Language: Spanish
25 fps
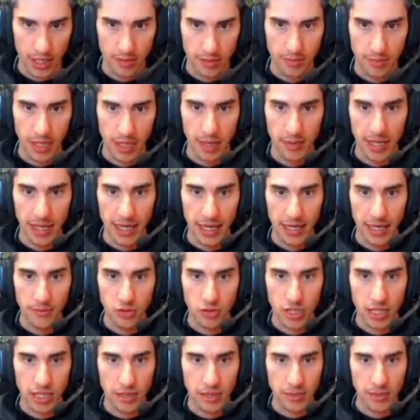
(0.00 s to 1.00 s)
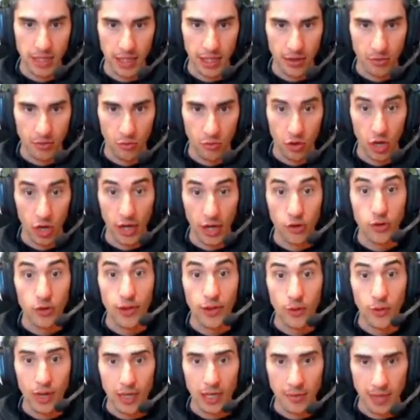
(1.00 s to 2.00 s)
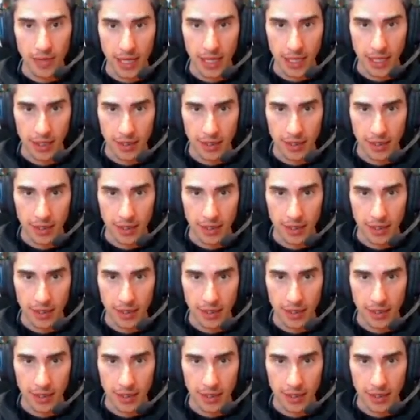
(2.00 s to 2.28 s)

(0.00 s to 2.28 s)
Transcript: mira, mira, hemos eliminado. Bueno, ha ayudado a eliminar.